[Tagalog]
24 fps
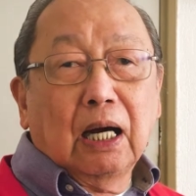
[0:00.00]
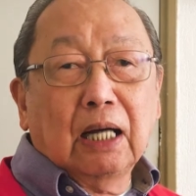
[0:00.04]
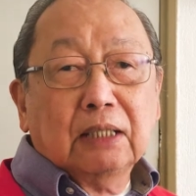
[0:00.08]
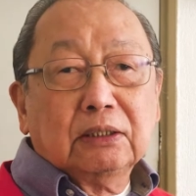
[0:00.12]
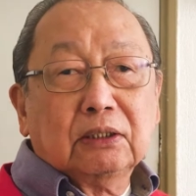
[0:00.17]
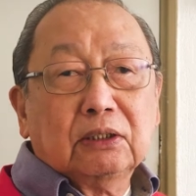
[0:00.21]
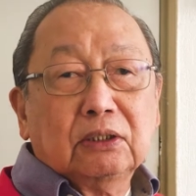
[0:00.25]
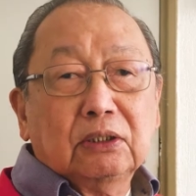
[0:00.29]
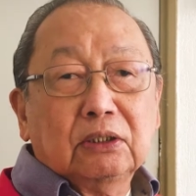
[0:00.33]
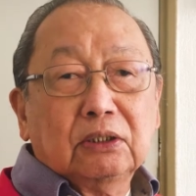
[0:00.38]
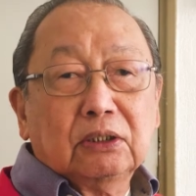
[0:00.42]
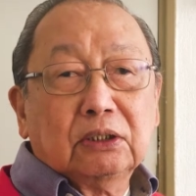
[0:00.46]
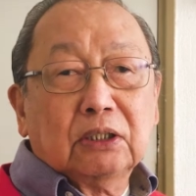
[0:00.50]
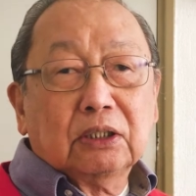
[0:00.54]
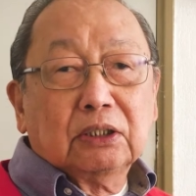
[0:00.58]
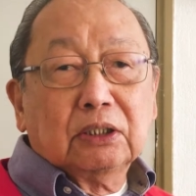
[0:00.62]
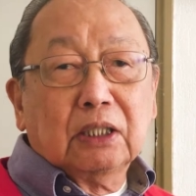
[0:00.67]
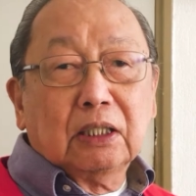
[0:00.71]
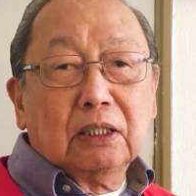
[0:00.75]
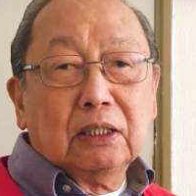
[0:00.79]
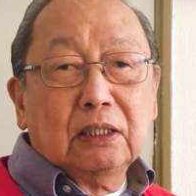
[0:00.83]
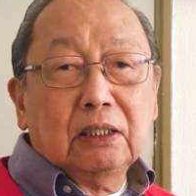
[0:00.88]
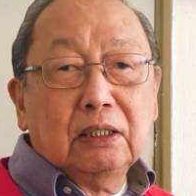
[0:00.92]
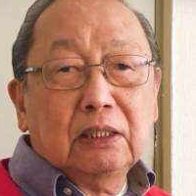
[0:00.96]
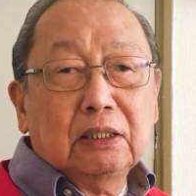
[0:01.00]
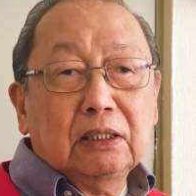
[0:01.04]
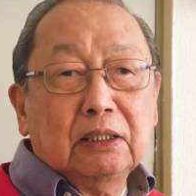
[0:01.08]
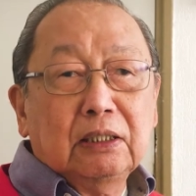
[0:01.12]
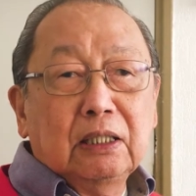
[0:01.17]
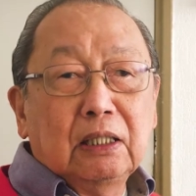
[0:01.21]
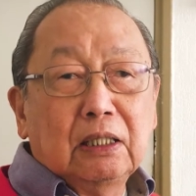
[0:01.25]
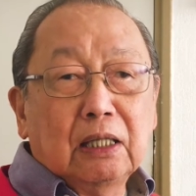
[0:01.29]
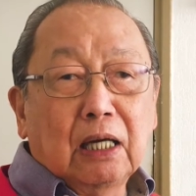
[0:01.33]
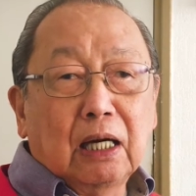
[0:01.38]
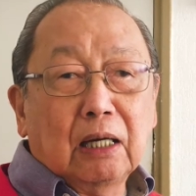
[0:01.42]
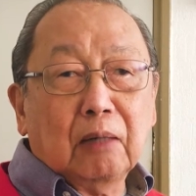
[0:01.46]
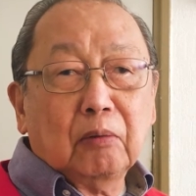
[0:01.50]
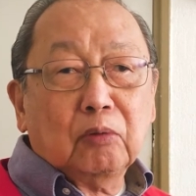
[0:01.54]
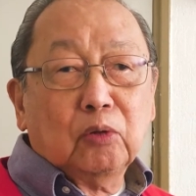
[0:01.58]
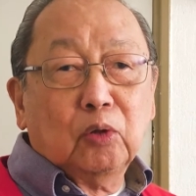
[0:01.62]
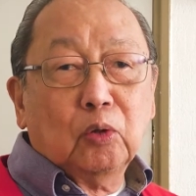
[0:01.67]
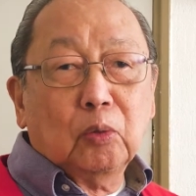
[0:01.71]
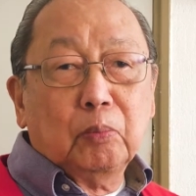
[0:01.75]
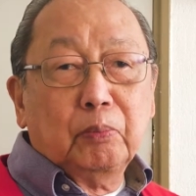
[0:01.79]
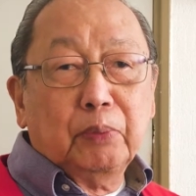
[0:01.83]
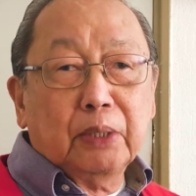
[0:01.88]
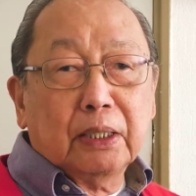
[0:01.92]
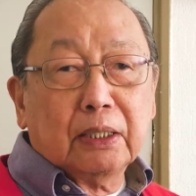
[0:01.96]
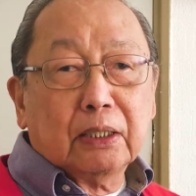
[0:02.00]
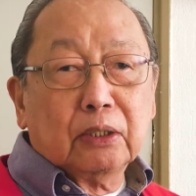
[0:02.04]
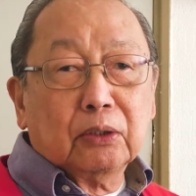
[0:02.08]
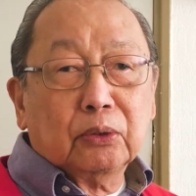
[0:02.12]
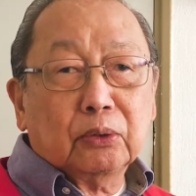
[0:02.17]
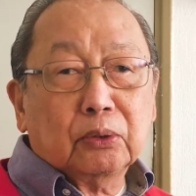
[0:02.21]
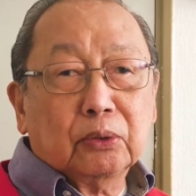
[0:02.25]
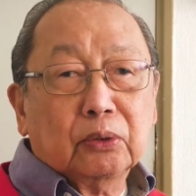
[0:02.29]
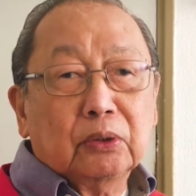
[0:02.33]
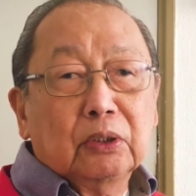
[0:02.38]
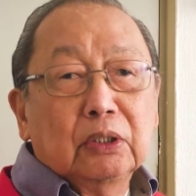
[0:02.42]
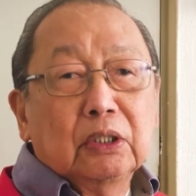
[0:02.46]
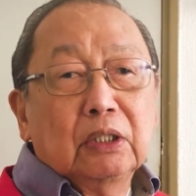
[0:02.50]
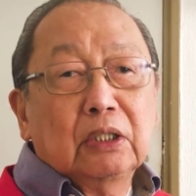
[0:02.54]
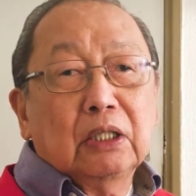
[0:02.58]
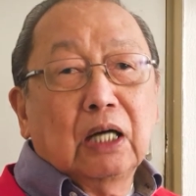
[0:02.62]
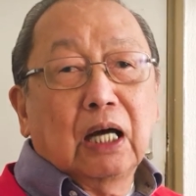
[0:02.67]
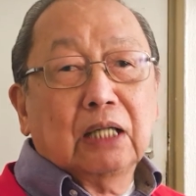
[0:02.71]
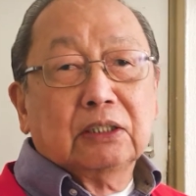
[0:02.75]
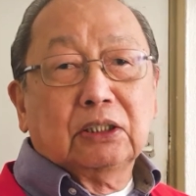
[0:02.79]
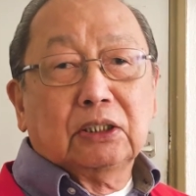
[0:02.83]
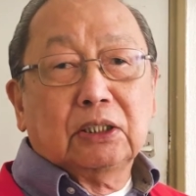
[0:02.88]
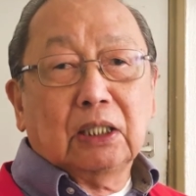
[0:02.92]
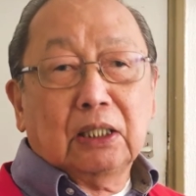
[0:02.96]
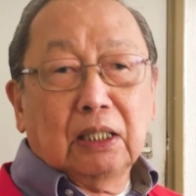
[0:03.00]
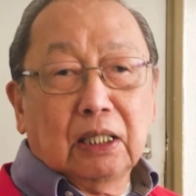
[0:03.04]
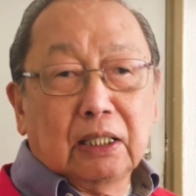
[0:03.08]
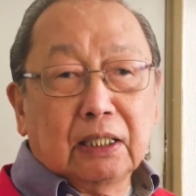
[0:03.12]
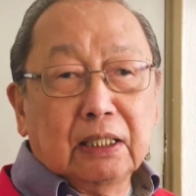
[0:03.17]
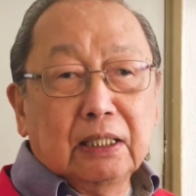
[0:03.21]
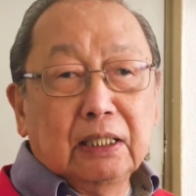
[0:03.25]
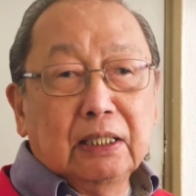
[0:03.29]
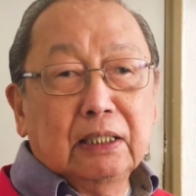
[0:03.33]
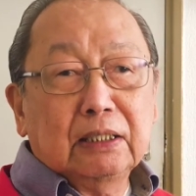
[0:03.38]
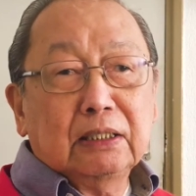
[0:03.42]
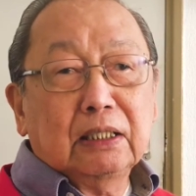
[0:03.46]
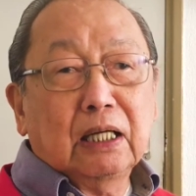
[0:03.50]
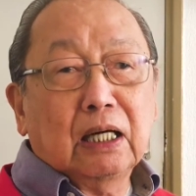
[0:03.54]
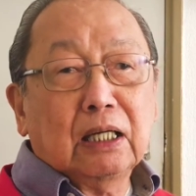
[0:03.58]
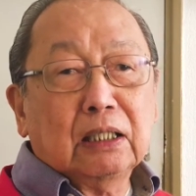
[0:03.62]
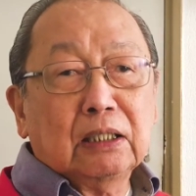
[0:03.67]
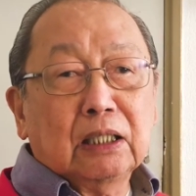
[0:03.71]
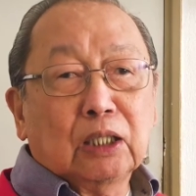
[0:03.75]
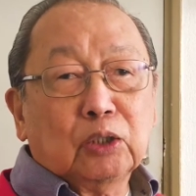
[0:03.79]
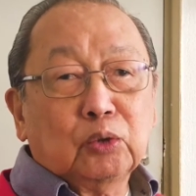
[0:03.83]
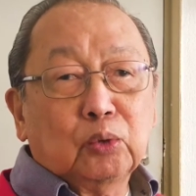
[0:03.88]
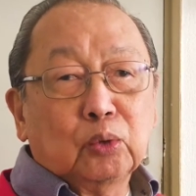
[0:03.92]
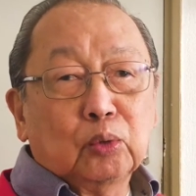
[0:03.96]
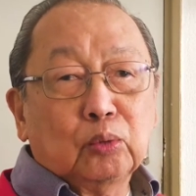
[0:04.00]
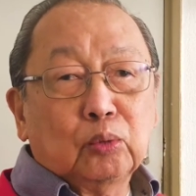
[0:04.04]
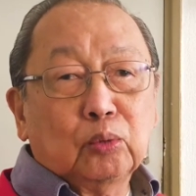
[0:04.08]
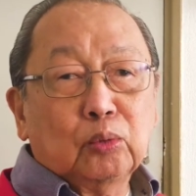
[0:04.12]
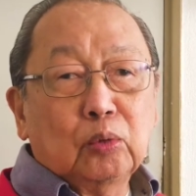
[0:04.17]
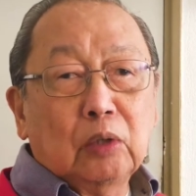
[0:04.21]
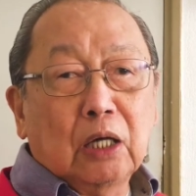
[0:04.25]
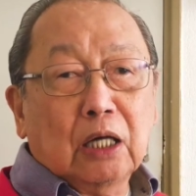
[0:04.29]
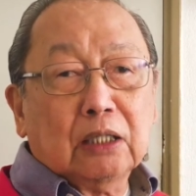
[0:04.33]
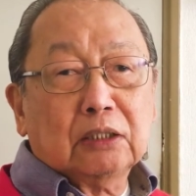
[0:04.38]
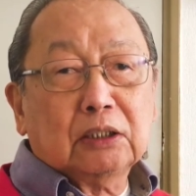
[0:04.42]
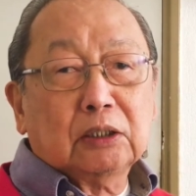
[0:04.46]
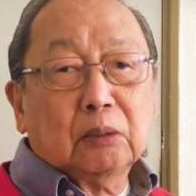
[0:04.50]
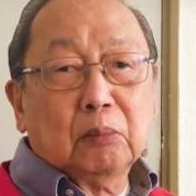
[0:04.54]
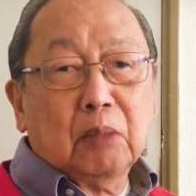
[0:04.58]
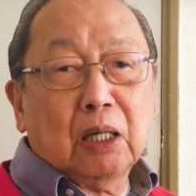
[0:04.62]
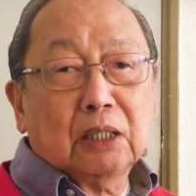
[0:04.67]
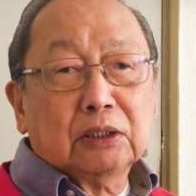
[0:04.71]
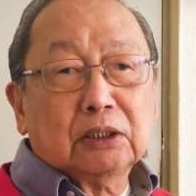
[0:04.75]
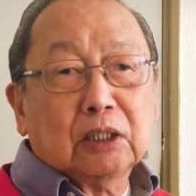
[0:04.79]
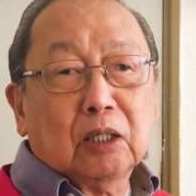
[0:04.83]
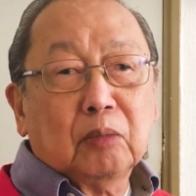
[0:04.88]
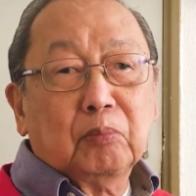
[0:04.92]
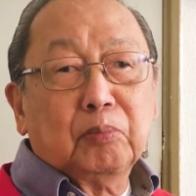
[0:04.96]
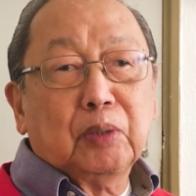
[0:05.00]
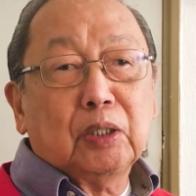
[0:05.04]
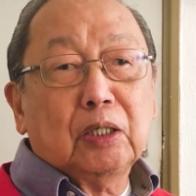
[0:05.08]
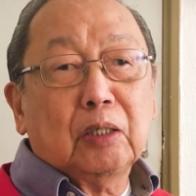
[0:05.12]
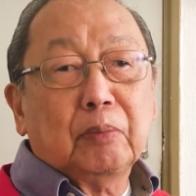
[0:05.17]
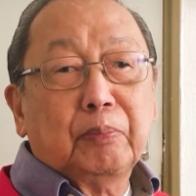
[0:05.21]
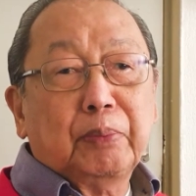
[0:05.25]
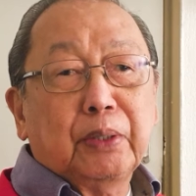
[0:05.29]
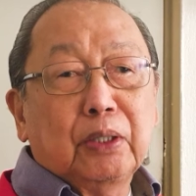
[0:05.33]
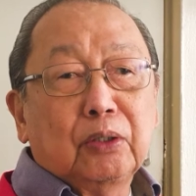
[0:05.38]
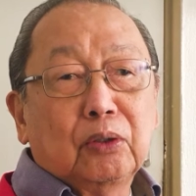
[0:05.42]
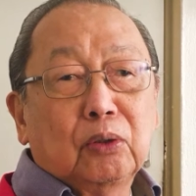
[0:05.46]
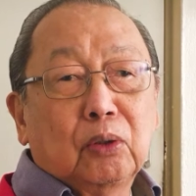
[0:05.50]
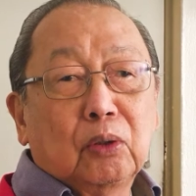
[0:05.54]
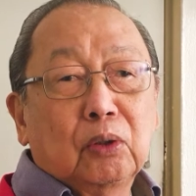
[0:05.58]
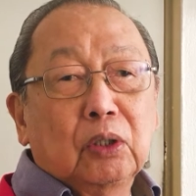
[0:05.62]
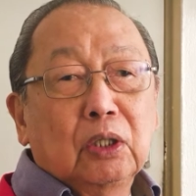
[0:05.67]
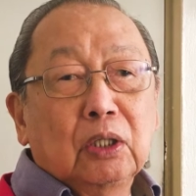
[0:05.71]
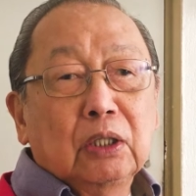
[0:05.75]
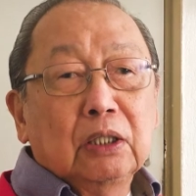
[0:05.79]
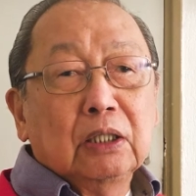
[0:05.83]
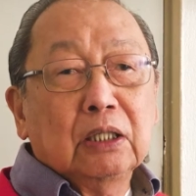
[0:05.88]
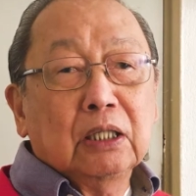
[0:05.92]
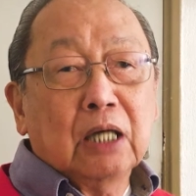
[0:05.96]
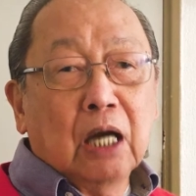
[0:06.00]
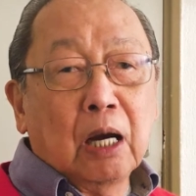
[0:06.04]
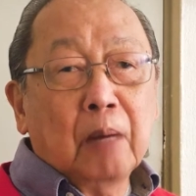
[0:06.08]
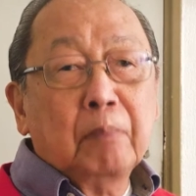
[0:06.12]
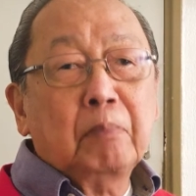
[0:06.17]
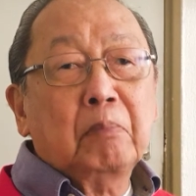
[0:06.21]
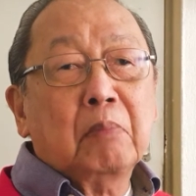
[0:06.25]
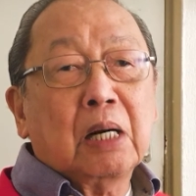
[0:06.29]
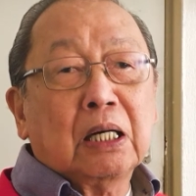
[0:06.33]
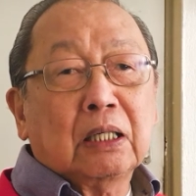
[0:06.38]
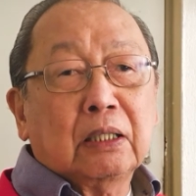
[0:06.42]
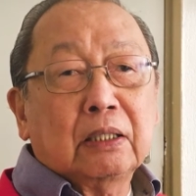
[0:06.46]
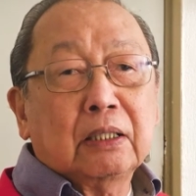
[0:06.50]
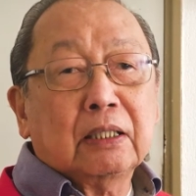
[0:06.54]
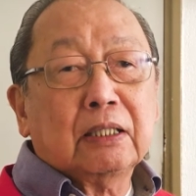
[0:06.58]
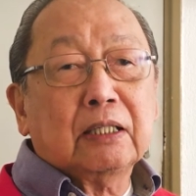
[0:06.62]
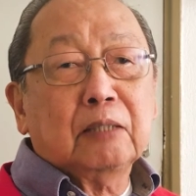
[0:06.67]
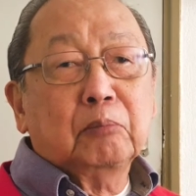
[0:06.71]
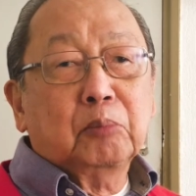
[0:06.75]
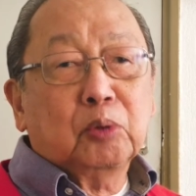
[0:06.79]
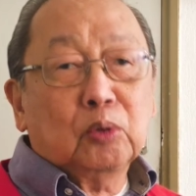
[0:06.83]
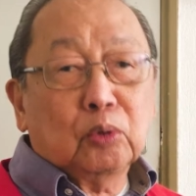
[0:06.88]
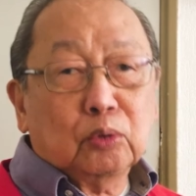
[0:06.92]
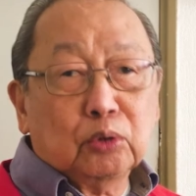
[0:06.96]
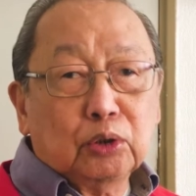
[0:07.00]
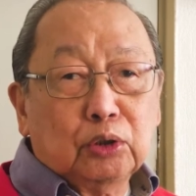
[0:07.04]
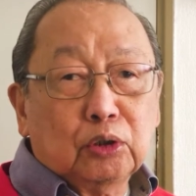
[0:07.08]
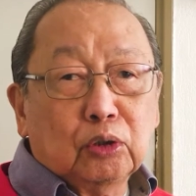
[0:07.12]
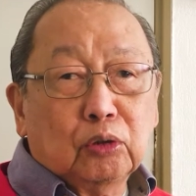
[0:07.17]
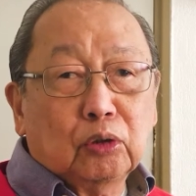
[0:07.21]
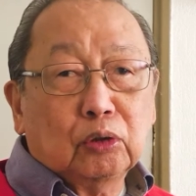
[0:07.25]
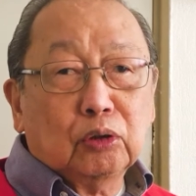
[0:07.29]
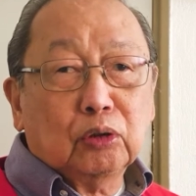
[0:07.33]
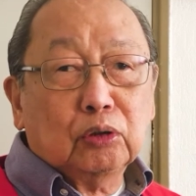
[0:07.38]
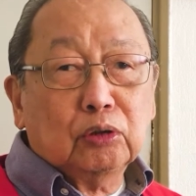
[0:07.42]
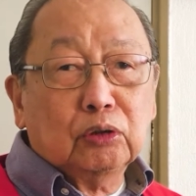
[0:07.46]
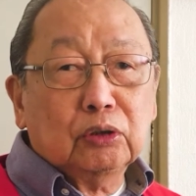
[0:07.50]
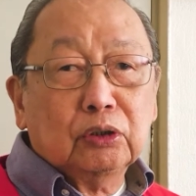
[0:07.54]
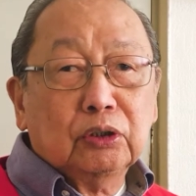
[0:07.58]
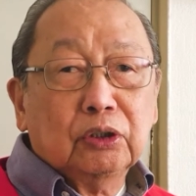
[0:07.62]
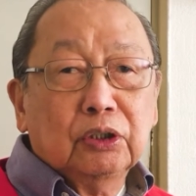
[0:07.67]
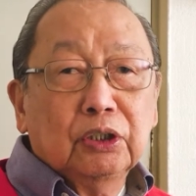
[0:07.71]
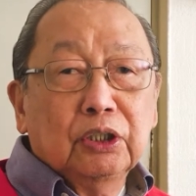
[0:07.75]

at sa sarili nilang gobyerno at sila rin ang nagtutulak sa masang Pilipino na magrevolusyon.